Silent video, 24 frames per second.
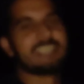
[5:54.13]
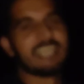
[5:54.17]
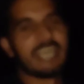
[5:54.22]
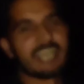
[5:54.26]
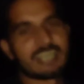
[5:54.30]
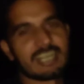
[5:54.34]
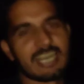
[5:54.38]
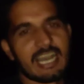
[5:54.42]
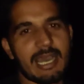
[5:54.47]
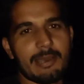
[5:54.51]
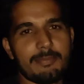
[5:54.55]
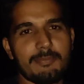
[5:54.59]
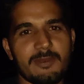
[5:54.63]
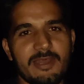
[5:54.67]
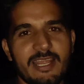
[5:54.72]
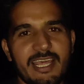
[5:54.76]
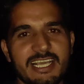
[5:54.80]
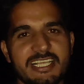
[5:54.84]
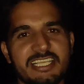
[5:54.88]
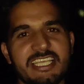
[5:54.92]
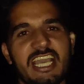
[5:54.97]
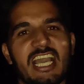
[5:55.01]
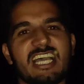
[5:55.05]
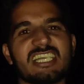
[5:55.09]
देखा आपने
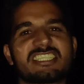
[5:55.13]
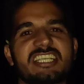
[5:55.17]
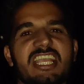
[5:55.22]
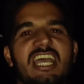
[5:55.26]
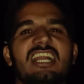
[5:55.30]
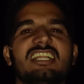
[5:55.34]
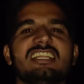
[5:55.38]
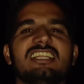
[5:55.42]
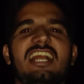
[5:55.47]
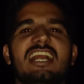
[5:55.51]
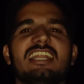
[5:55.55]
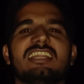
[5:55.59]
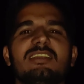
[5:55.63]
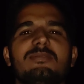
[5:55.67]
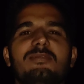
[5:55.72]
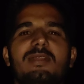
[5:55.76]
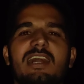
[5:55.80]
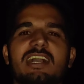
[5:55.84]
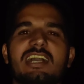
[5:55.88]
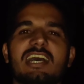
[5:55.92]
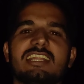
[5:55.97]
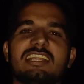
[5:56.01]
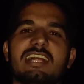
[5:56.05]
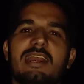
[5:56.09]
क्या शानदार
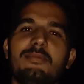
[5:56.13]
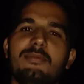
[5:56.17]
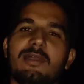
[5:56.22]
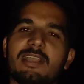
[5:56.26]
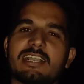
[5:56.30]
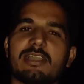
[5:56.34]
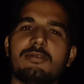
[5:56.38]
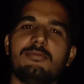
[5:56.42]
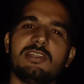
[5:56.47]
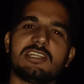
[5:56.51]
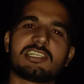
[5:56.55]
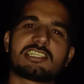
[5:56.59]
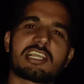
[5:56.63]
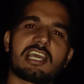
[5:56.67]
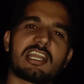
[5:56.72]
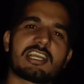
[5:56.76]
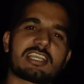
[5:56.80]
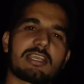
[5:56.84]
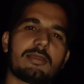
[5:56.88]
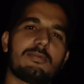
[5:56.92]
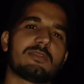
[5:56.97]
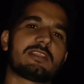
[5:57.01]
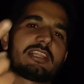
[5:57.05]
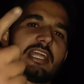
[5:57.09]
धमाका था हमें कमेंट्स करके
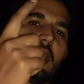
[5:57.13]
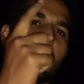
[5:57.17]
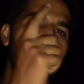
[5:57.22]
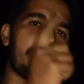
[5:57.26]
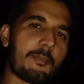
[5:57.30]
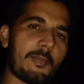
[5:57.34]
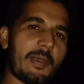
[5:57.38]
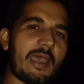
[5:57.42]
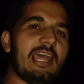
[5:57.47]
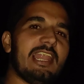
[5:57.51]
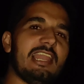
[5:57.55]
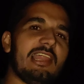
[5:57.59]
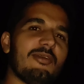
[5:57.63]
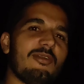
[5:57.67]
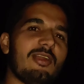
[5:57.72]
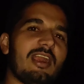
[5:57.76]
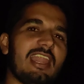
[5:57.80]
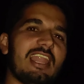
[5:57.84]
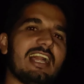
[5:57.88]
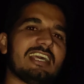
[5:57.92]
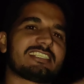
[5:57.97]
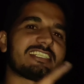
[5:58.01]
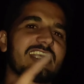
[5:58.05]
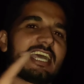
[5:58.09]
बताएं पहले
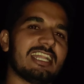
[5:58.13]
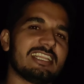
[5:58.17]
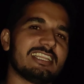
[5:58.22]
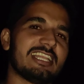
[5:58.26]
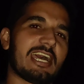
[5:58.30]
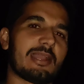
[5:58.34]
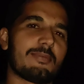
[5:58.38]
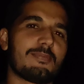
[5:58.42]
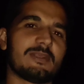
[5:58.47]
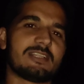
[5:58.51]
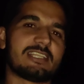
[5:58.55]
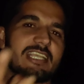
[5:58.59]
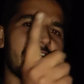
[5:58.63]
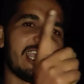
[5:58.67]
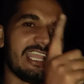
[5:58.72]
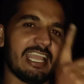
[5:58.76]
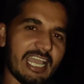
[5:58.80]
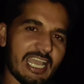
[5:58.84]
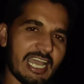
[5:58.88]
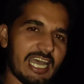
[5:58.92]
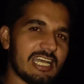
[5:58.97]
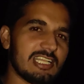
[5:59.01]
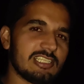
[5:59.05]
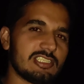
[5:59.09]
वाला शानदार बजाया
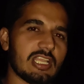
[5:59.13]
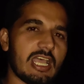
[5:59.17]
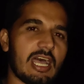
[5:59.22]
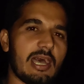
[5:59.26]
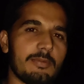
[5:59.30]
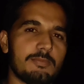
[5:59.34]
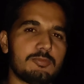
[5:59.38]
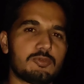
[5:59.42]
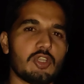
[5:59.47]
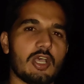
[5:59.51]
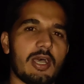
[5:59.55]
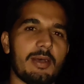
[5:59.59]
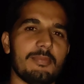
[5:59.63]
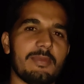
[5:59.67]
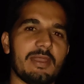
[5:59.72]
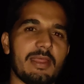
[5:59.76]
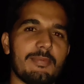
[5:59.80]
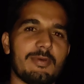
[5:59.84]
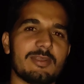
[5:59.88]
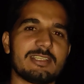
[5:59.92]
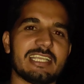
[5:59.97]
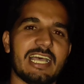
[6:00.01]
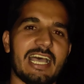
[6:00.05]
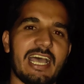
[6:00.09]
अब जो हमने
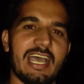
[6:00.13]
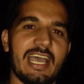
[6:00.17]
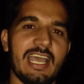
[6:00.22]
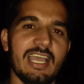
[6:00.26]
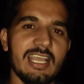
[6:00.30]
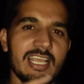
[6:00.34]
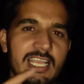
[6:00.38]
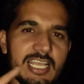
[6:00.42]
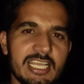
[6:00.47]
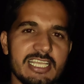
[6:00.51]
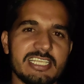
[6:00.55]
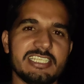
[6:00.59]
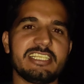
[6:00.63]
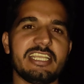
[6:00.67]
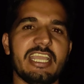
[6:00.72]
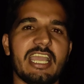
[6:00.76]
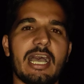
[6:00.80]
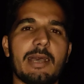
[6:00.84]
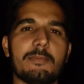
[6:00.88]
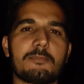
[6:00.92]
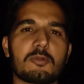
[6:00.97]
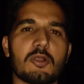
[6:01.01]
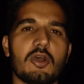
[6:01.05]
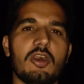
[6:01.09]
बजाया है ये
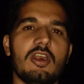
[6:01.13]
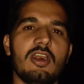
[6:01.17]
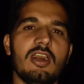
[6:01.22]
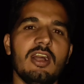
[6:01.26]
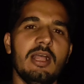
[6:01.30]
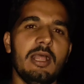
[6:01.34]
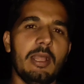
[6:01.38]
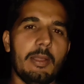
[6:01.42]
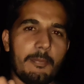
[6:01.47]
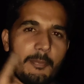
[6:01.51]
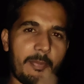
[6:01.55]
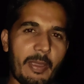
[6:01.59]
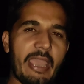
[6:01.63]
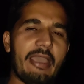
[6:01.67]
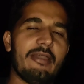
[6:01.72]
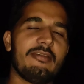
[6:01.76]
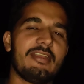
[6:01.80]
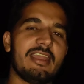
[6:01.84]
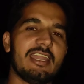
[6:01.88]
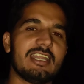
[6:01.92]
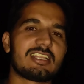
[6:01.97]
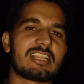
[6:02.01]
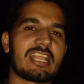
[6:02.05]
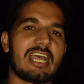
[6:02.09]
आपको
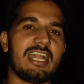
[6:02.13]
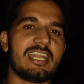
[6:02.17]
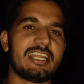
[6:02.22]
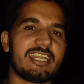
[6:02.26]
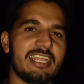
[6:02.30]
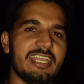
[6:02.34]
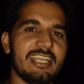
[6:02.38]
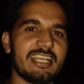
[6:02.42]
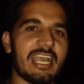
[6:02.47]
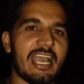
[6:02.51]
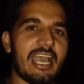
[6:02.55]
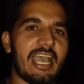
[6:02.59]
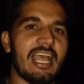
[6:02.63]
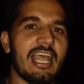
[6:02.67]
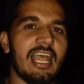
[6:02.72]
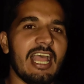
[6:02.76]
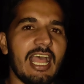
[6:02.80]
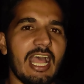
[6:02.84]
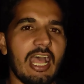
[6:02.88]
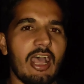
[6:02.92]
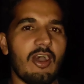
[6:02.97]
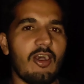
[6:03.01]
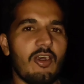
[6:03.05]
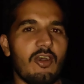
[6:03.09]
फेवरेट था ठीक है
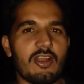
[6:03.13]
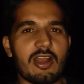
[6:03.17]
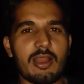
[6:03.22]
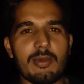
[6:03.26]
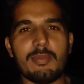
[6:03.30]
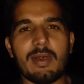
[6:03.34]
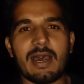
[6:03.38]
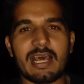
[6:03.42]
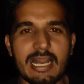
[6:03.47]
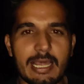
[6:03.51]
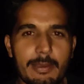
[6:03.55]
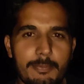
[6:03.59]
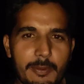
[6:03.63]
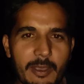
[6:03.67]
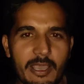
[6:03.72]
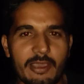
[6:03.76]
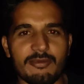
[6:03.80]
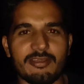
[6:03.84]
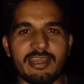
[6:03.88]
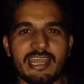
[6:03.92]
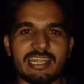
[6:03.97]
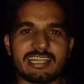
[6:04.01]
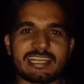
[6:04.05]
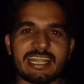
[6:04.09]
और हमारा
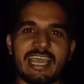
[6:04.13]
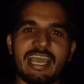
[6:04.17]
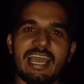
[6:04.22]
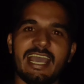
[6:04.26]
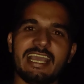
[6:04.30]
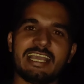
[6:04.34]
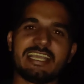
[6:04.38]
फेवरेट है